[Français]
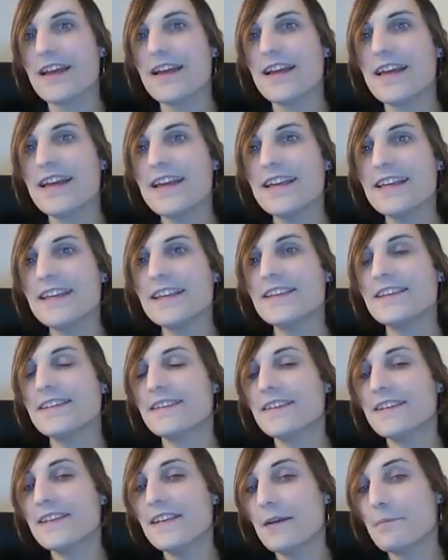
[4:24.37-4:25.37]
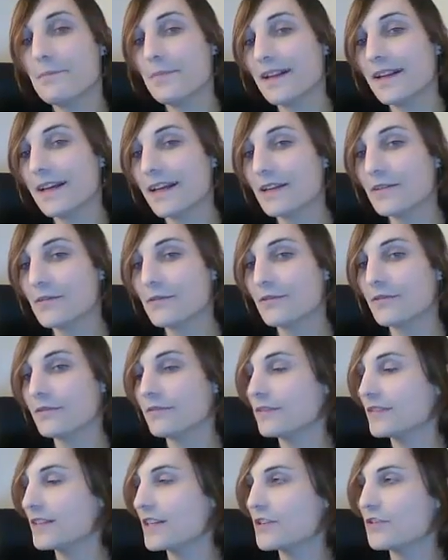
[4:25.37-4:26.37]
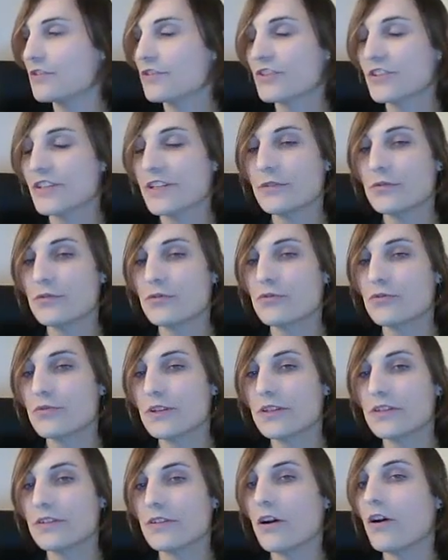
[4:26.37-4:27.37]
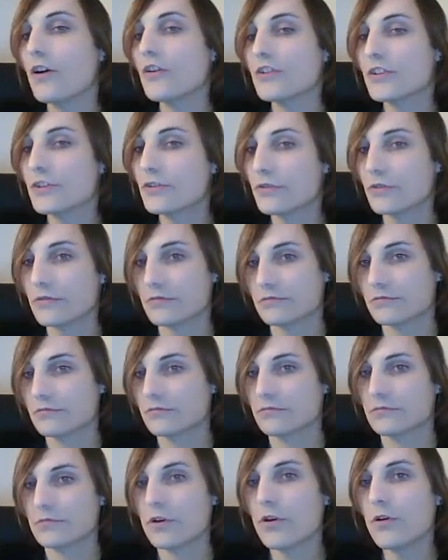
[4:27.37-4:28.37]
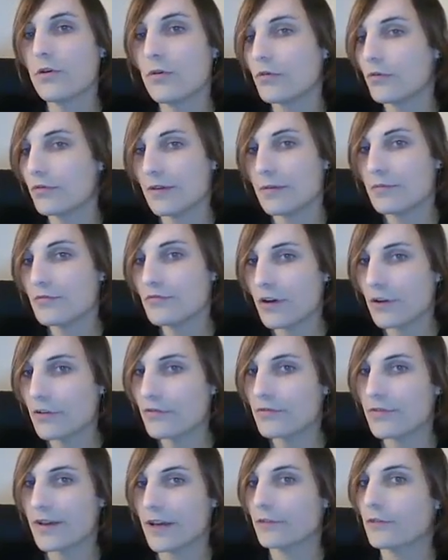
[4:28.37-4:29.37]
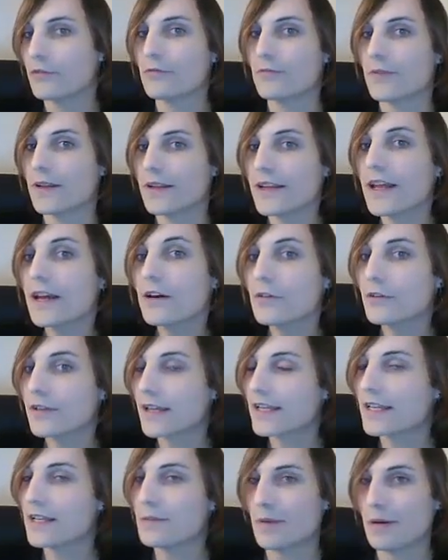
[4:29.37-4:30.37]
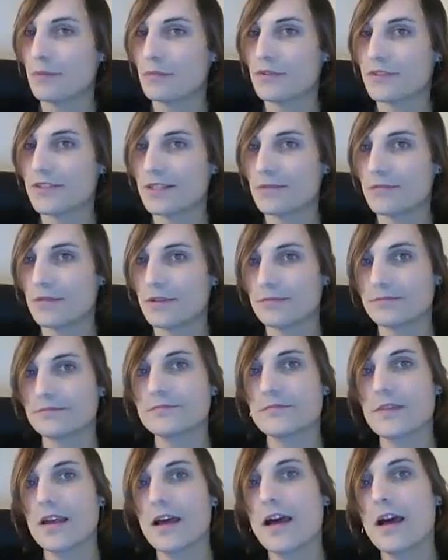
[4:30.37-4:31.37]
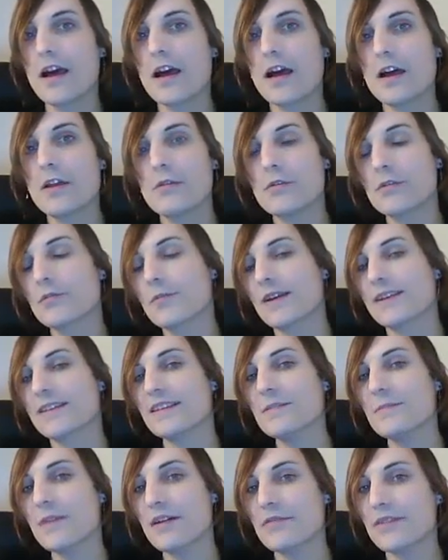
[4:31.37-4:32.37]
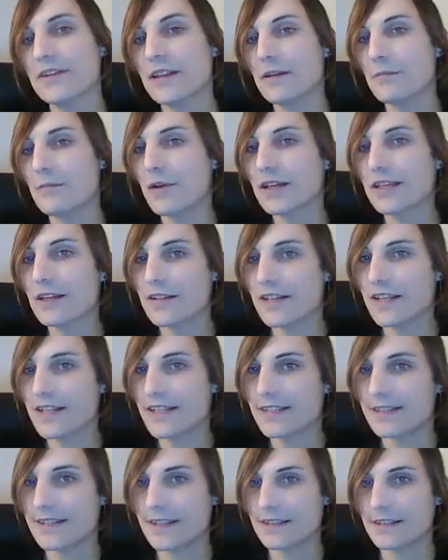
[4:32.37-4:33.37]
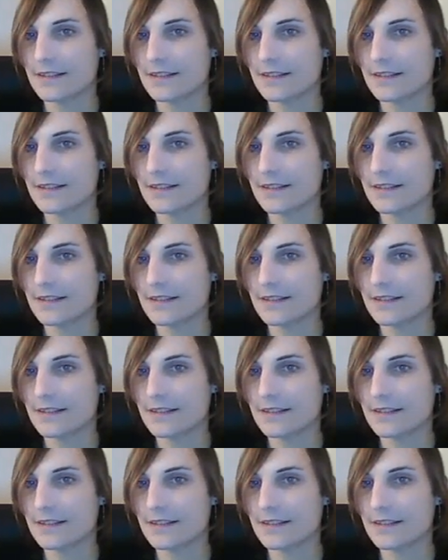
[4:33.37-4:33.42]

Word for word: et ici il n'y a pas de raison d'échanger tout de suite en G2. On va pouvoir le faire, de toute manière E4 n'est pas possible. Donc Maxime a fait d'abord cavalier D7.